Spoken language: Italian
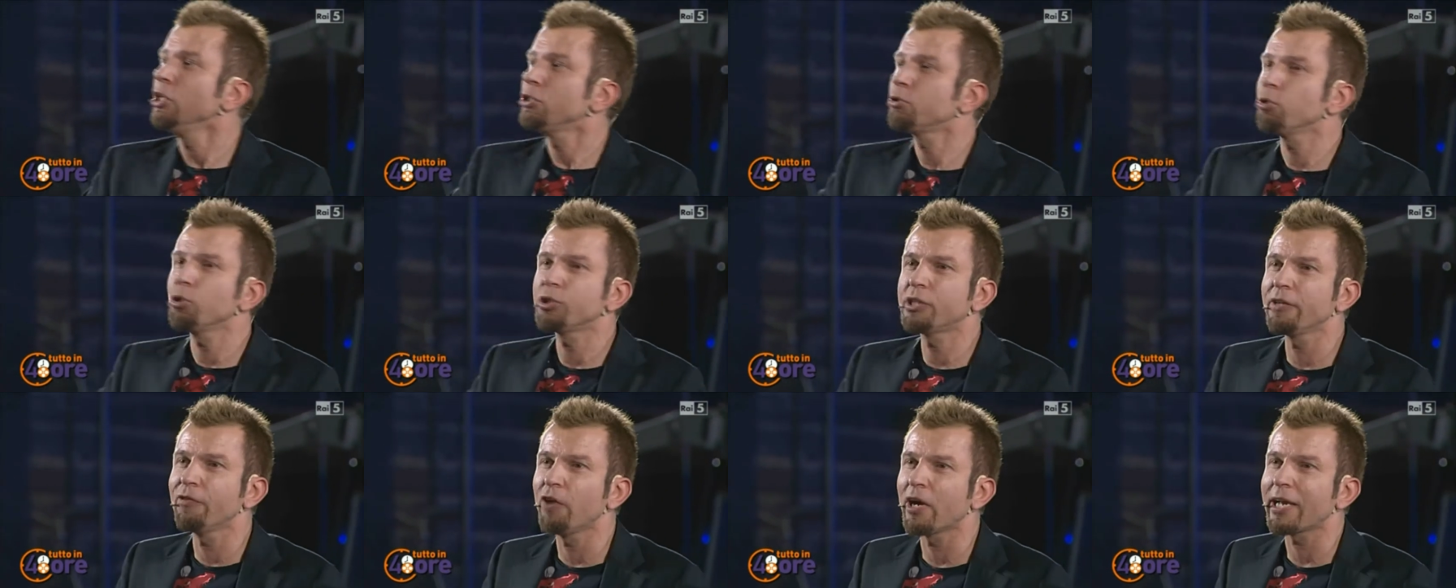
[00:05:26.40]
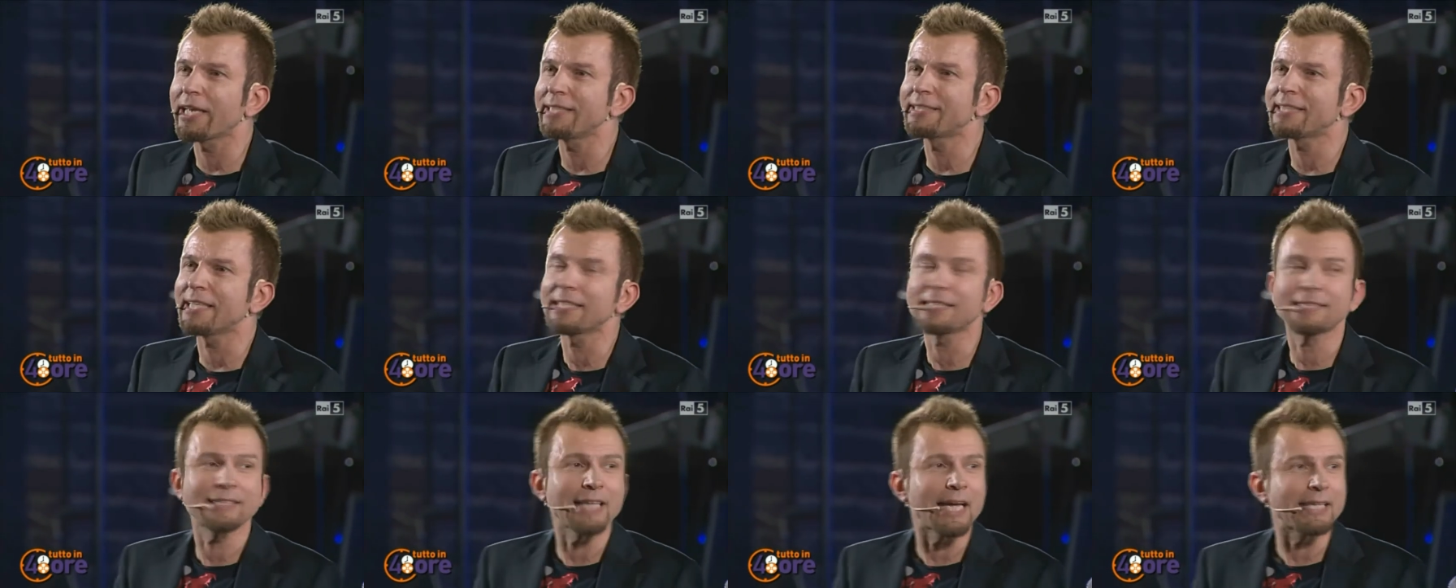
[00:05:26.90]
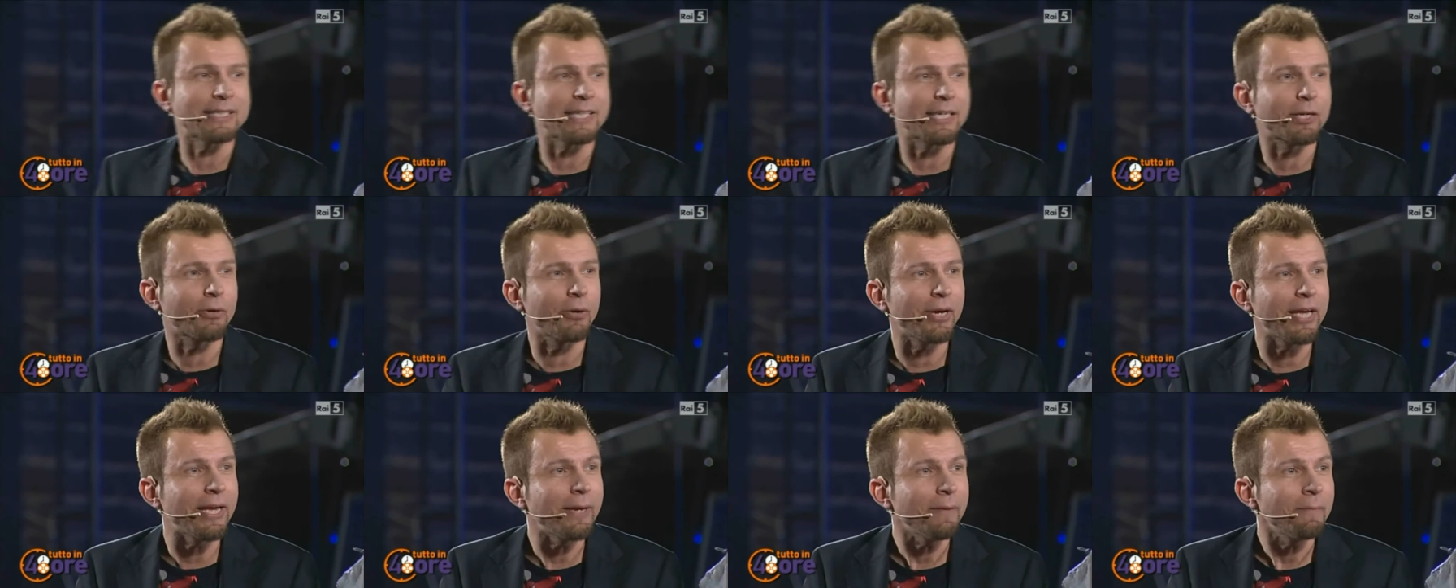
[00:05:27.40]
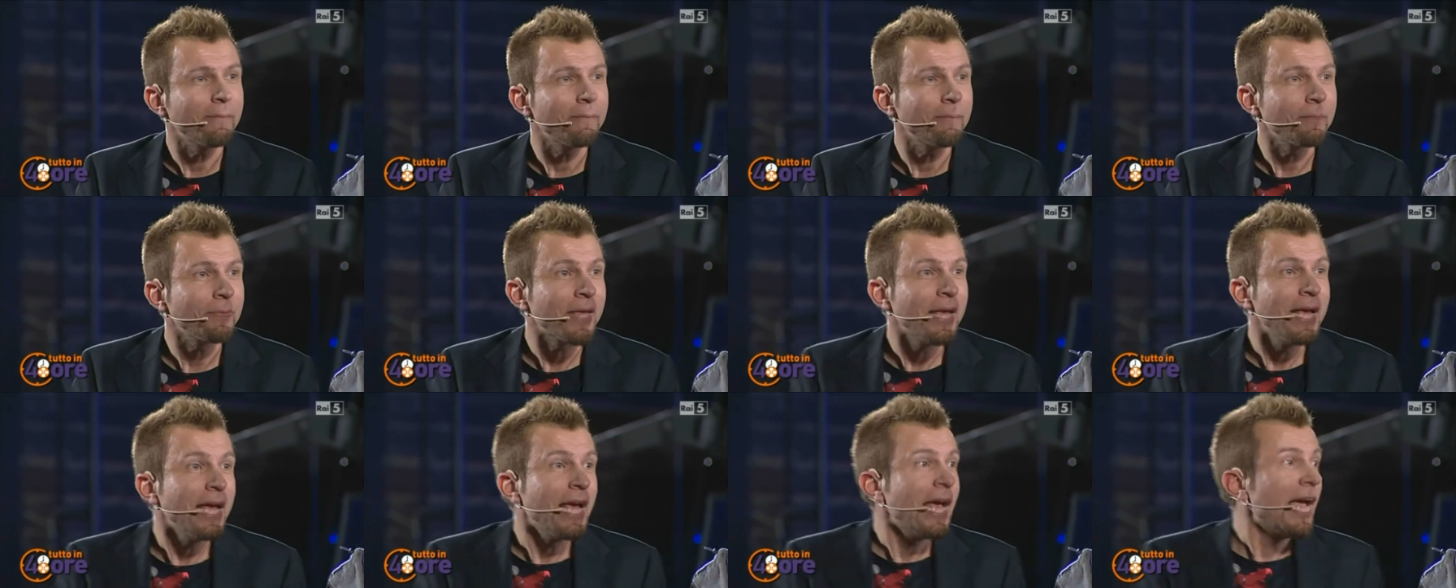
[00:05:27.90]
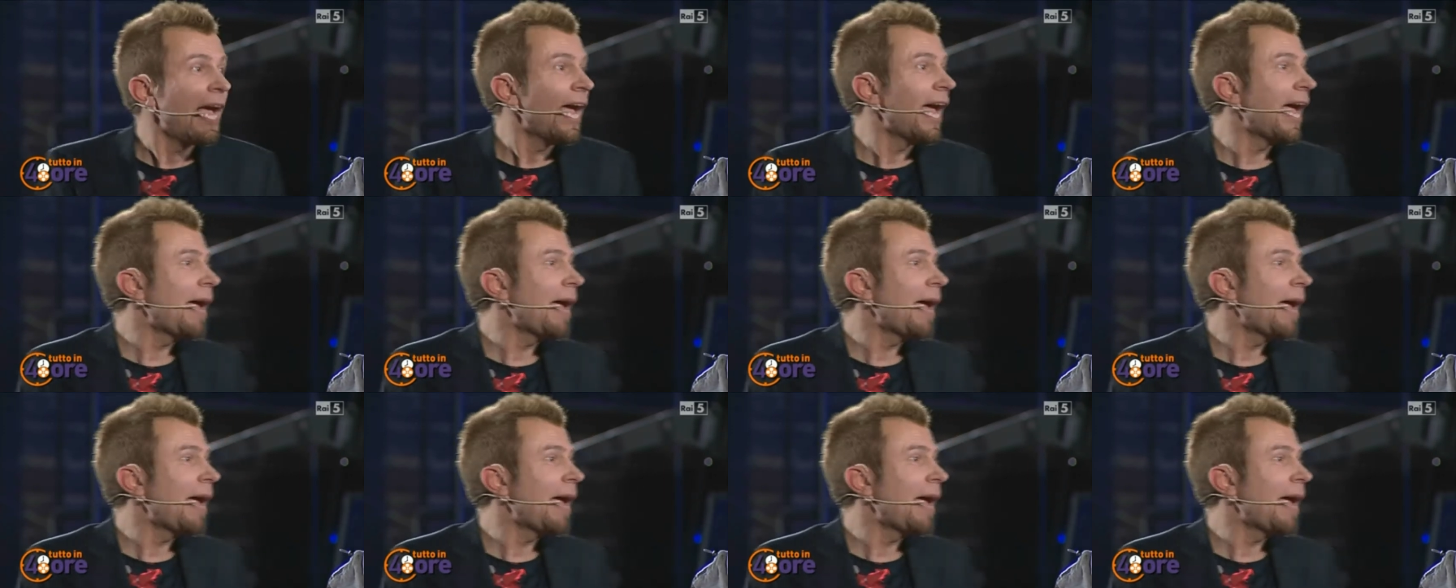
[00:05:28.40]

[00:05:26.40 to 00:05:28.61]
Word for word: tutti ah, voi che siete stati qui. la sedia del regista!